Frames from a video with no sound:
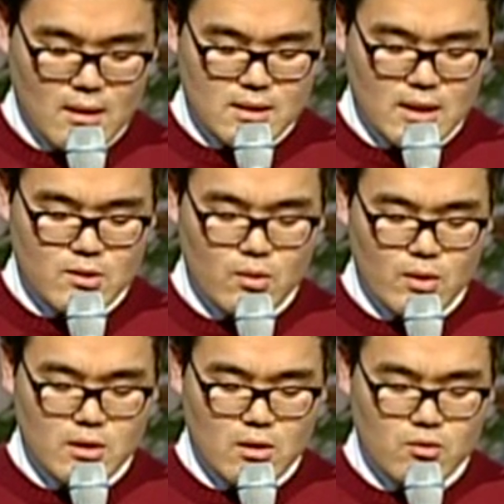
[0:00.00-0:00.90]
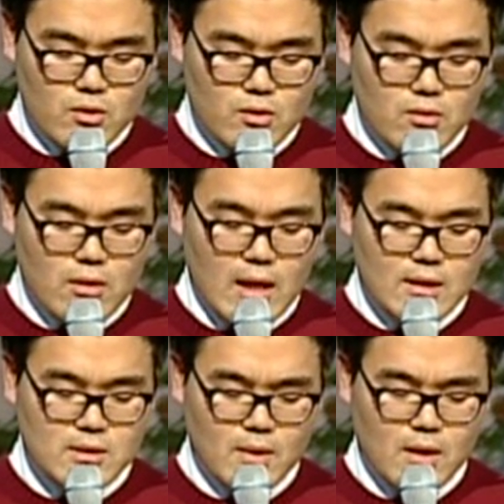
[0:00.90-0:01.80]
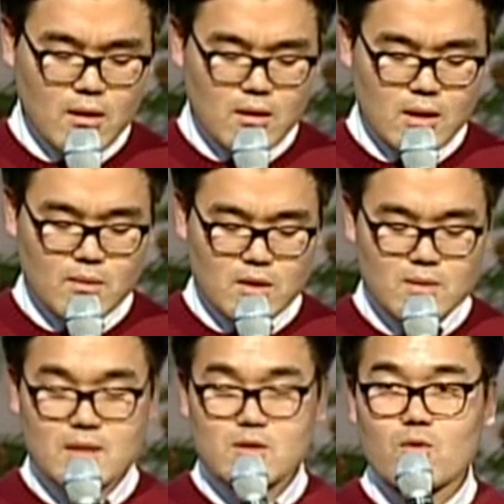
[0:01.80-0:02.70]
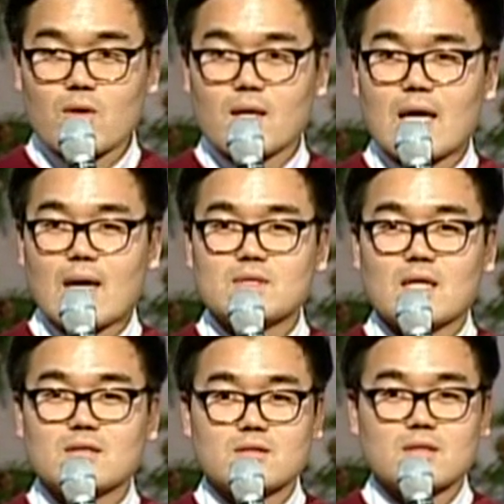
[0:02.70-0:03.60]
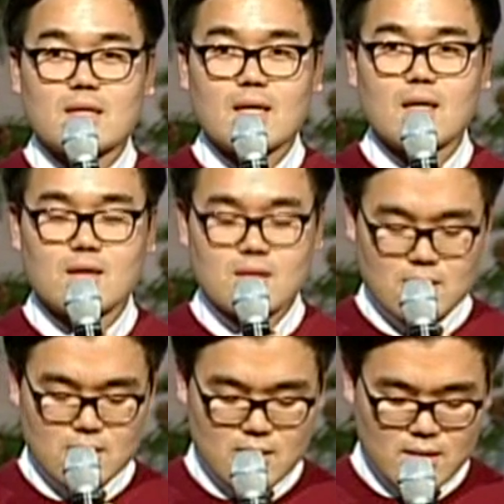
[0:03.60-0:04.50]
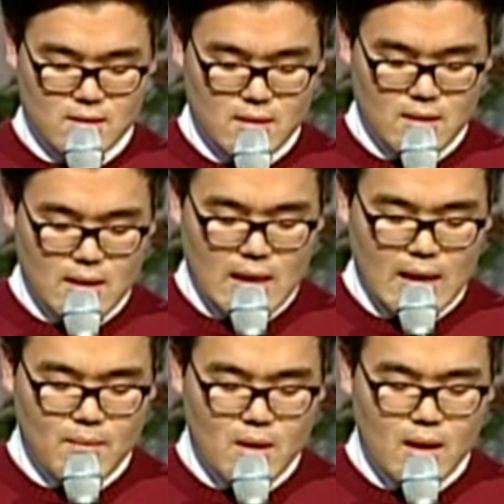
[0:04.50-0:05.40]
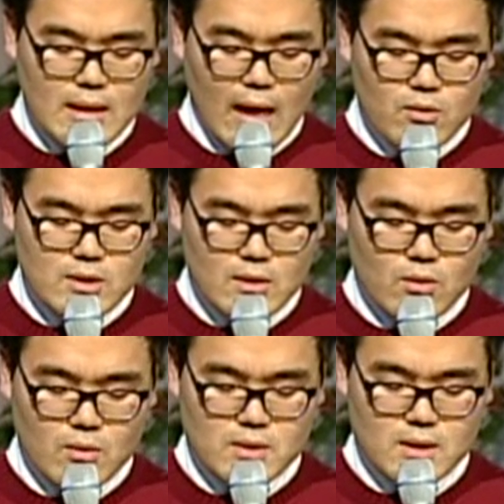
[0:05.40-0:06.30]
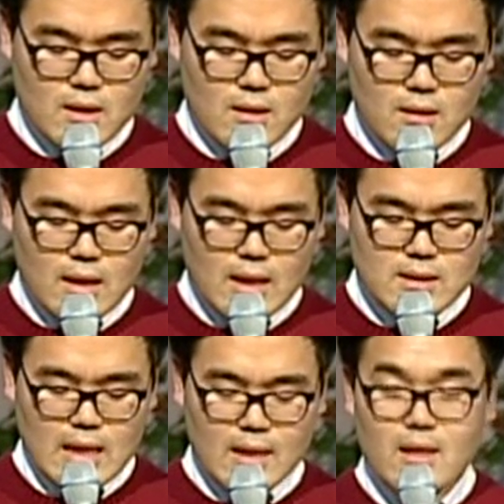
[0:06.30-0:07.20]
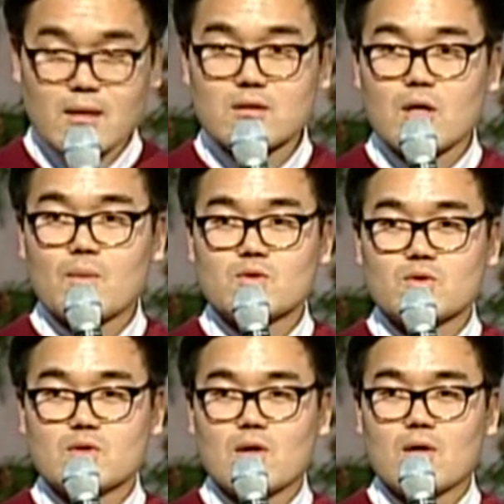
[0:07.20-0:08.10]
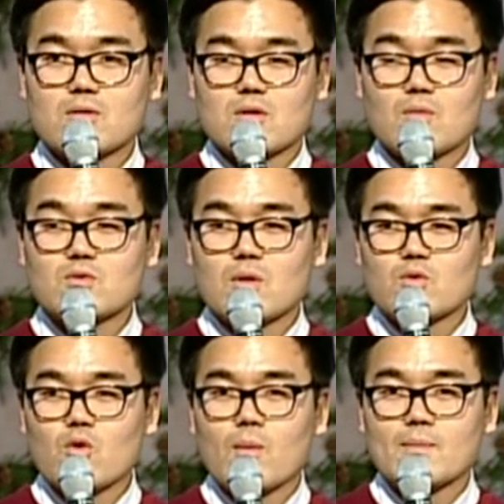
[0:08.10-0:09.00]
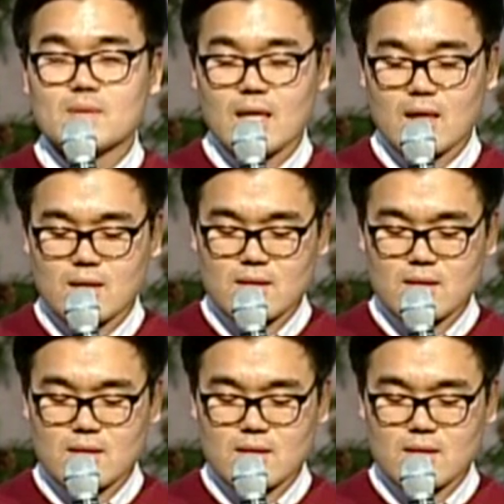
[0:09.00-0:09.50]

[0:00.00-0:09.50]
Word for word: 제주도에서 국토순례 하며 힘들지만 서로에게 감사했었잖아. 한 명의 낙오자도 없이 끝까지 한계를 넘어줘서 너무너무 고맙다.